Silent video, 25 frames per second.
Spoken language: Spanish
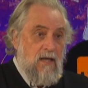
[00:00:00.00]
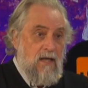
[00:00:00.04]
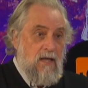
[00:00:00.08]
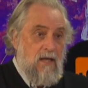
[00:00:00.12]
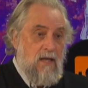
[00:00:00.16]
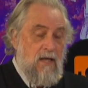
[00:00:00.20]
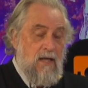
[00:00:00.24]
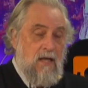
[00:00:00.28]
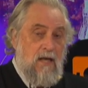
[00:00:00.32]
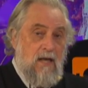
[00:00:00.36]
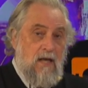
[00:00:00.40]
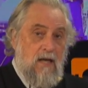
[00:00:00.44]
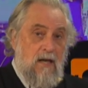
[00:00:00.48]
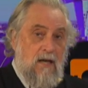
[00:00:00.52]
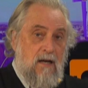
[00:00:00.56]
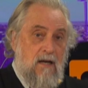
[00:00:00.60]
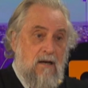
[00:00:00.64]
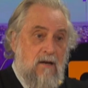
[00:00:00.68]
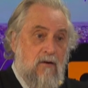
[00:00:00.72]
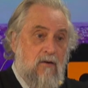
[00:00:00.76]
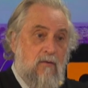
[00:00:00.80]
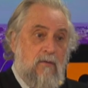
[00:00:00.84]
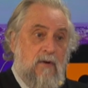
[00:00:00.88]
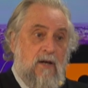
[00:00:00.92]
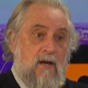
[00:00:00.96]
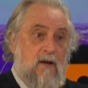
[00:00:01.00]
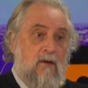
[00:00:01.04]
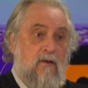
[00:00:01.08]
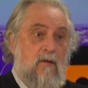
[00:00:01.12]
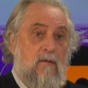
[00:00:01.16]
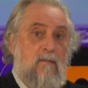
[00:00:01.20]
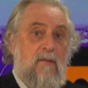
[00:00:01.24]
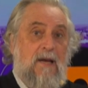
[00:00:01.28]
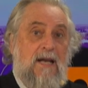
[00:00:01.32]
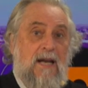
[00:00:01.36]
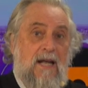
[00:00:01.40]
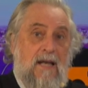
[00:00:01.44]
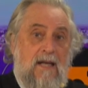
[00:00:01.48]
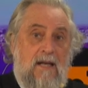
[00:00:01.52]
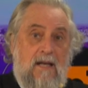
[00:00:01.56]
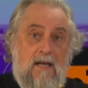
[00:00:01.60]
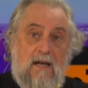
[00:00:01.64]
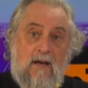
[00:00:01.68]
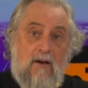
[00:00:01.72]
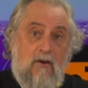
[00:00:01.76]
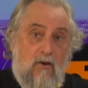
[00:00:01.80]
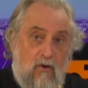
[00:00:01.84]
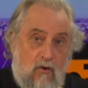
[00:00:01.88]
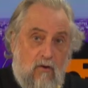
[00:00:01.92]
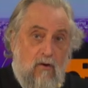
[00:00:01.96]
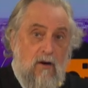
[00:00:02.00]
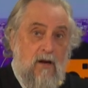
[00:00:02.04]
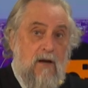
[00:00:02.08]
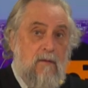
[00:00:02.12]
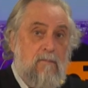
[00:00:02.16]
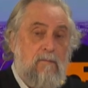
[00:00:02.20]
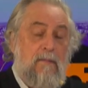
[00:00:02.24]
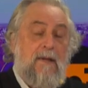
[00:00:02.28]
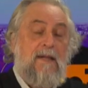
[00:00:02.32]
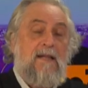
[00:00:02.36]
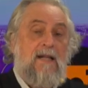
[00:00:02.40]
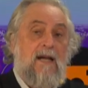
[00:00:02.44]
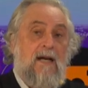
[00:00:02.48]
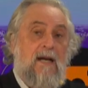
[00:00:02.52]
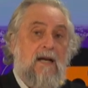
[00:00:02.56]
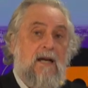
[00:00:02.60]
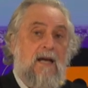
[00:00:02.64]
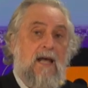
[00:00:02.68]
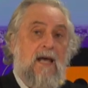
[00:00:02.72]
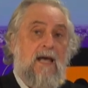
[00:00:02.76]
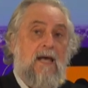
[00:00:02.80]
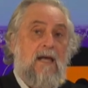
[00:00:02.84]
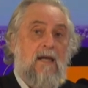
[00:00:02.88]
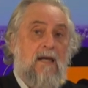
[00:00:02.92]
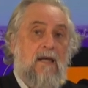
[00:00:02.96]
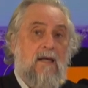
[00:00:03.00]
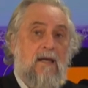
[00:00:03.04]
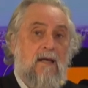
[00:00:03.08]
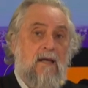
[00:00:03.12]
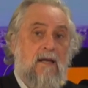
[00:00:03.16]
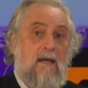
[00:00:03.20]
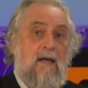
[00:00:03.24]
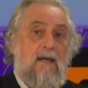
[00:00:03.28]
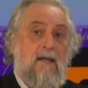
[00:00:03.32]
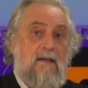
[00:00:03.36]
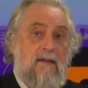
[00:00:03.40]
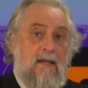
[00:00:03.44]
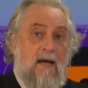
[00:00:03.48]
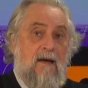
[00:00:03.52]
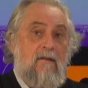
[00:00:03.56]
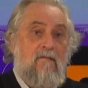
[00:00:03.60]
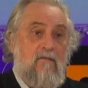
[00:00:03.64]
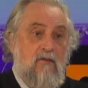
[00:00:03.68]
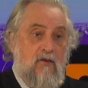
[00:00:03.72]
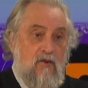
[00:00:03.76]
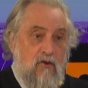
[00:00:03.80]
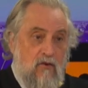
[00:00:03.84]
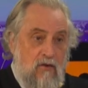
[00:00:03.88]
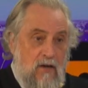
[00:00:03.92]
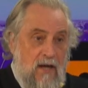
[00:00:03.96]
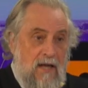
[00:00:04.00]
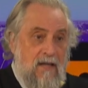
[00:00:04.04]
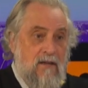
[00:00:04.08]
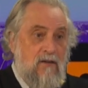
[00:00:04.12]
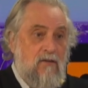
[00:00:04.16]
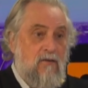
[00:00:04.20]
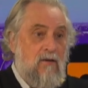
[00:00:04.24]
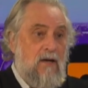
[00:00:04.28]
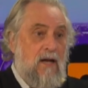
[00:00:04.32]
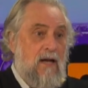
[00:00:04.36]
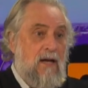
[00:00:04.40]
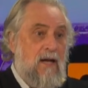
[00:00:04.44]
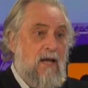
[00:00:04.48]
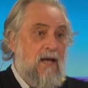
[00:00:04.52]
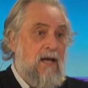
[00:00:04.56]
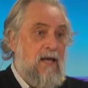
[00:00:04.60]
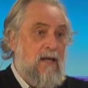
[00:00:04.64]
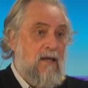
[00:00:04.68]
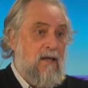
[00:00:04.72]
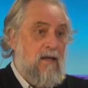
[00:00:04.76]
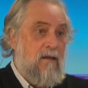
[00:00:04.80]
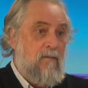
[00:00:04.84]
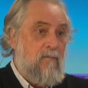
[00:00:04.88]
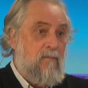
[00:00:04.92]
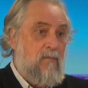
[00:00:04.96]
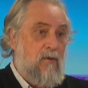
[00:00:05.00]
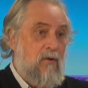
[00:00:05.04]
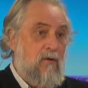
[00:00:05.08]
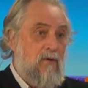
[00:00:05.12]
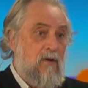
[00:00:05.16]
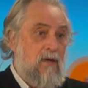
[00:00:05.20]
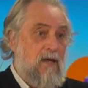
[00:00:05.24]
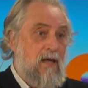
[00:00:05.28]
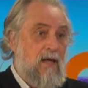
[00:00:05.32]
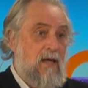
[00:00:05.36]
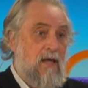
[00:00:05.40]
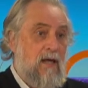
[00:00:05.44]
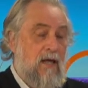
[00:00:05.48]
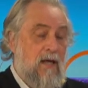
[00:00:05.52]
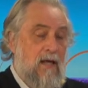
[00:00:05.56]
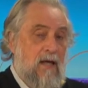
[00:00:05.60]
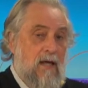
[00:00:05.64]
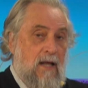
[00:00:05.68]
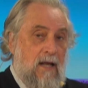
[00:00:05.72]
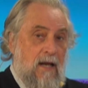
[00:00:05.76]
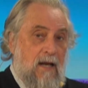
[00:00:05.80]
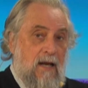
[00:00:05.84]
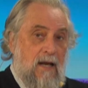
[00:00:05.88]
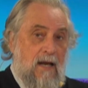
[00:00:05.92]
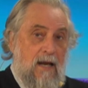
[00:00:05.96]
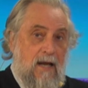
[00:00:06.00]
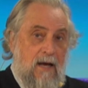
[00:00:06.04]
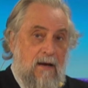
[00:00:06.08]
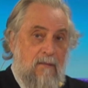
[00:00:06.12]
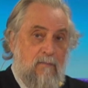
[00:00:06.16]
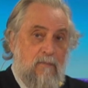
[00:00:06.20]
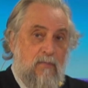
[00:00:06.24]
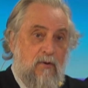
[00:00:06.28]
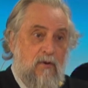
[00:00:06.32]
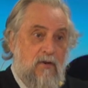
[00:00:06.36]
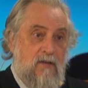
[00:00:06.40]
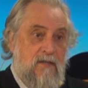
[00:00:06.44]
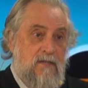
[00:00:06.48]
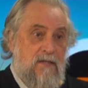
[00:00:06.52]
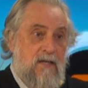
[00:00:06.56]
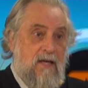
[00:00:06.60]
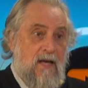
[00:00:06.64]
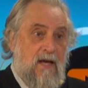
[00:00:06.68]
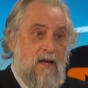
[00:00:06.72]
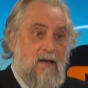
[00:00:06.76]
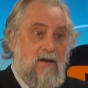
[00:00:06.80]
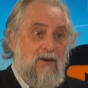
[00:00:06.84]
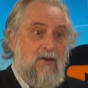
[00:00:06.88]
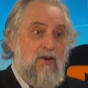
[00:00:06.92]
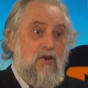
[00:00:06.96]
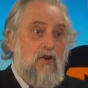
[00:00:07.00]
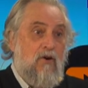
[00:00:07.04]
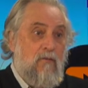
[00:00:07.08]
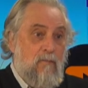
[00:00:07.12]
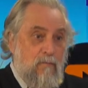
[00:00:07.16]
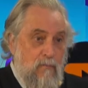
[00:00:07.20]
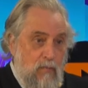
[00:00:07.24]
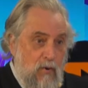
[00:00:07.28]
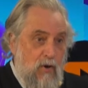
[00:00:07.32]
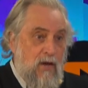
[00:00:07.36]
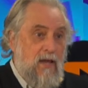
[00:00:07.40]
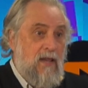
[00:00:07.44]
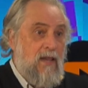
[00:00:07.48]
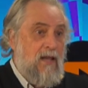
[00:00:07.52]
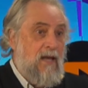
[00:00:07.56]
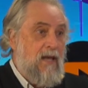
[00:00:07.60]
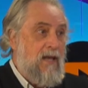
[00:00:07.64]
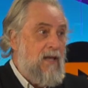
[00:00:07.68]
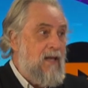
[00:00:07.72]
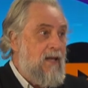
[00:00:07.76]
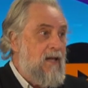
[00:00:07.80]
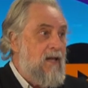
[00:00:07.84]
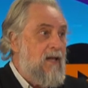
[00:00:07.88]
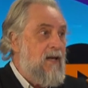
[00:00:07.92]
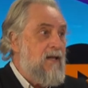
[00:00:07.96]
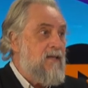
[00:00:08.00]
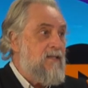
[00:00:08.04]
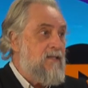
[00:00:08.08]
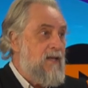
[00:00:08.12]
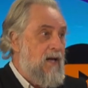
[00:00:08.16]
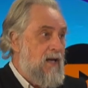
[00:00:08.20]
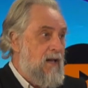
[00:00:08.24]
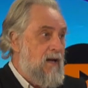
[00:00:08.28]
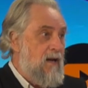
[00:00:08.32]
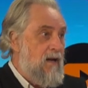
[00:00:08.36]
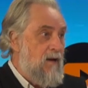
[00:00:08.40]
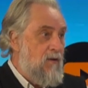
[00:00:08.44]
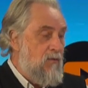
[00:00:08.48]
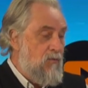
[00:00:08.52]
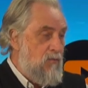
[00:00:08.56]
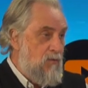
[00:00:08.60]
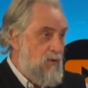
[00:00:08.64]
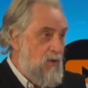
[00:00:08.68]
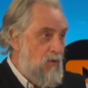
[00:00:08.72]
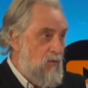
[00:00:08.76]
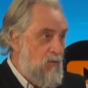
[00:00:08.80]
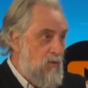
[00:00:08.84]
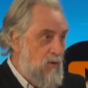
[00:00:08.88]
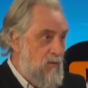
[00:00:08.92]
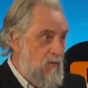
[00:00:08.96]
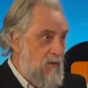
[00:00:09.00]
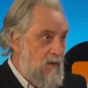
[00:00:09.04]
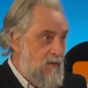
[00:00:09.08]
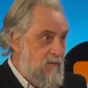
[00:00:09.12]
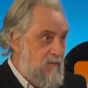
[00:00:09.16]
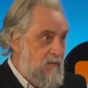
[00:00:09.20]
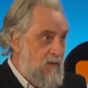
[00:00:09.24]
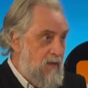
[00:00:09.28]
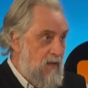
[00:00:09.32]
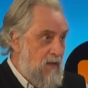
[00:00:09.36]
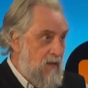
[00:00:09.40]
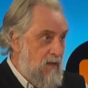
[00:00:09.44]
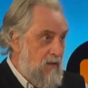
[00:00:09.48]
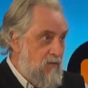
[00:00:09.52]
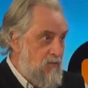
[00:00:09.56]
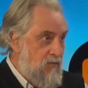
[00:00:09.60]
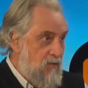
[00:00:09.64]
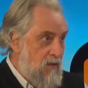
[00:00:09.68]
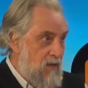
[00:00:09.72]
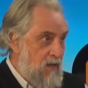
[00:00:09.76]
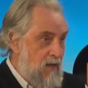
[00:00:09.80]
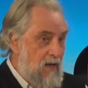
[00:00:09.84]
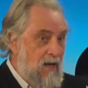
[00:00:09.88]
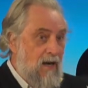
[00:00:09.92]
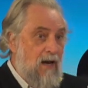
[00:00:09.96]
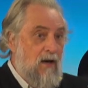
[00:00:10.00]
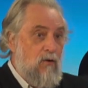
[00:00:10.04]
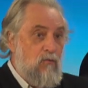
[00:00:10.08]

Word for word: Y el gobierno de Miley que no respeta la ley, que está violando la ley, porque la policía no puede ingresar a una universidad nacional.